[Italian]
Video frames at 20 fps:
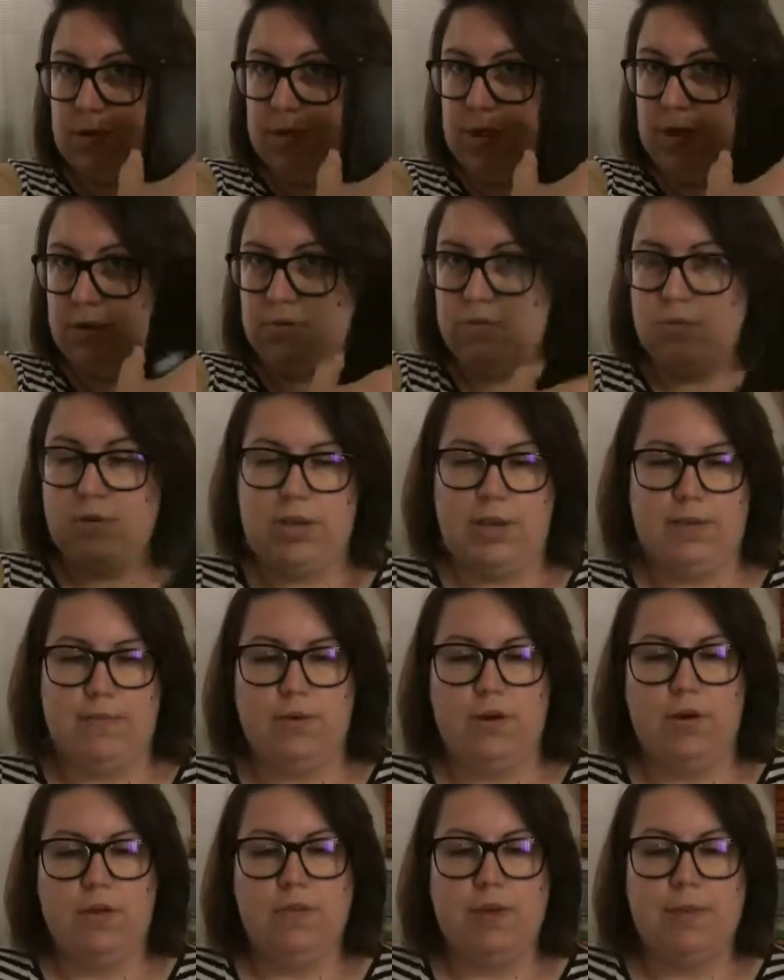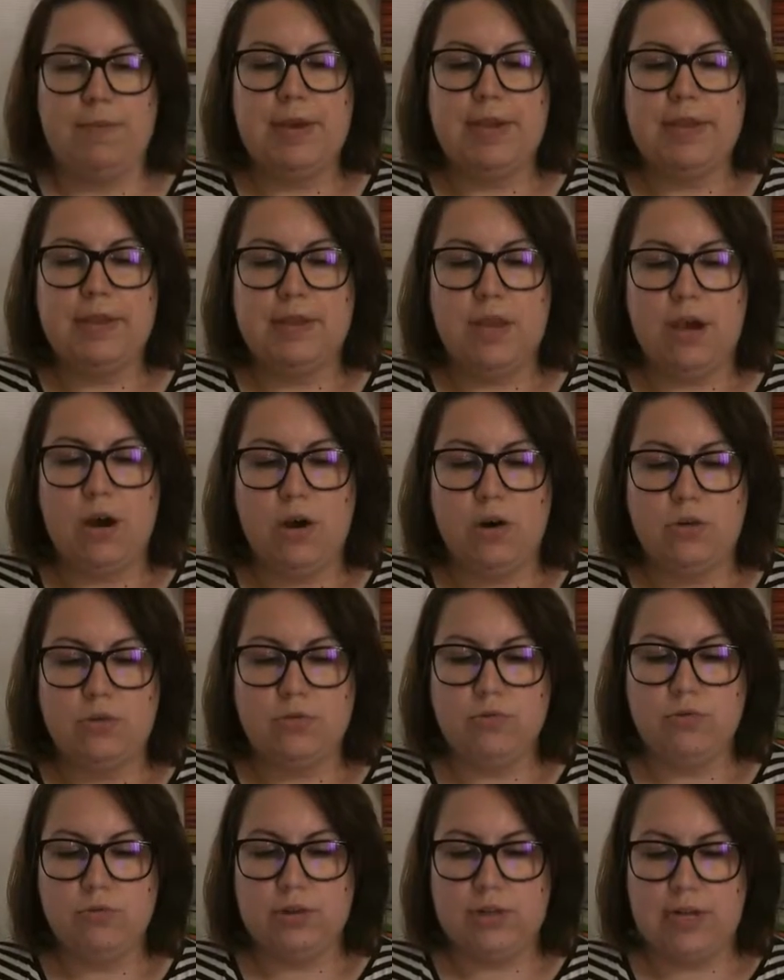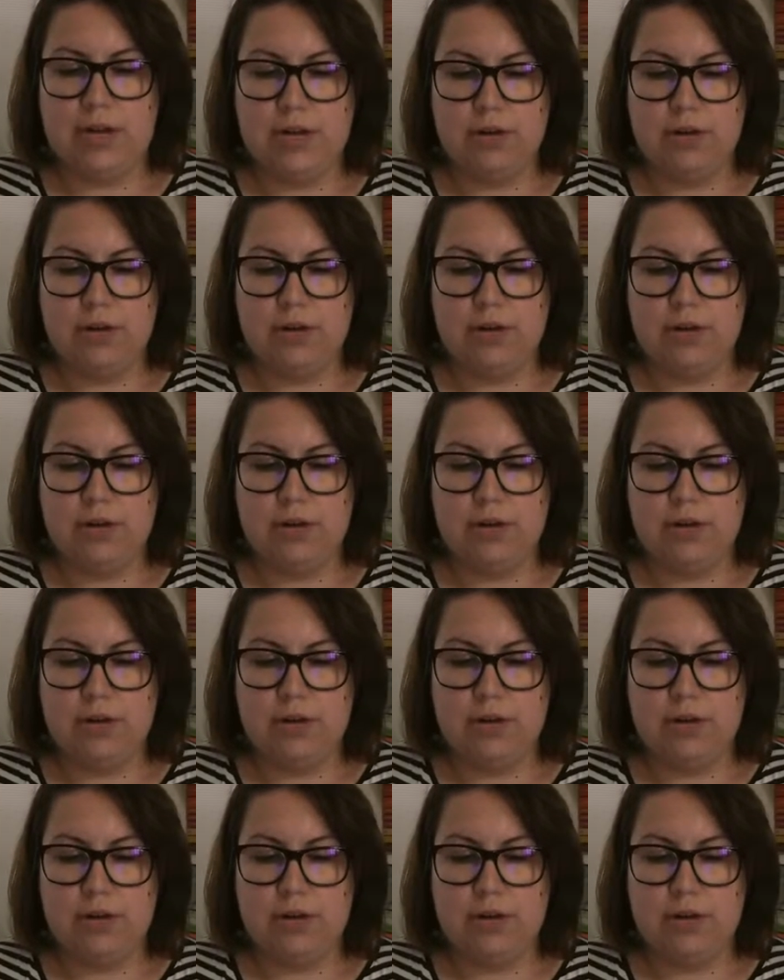Io qui ovviamente ho tutte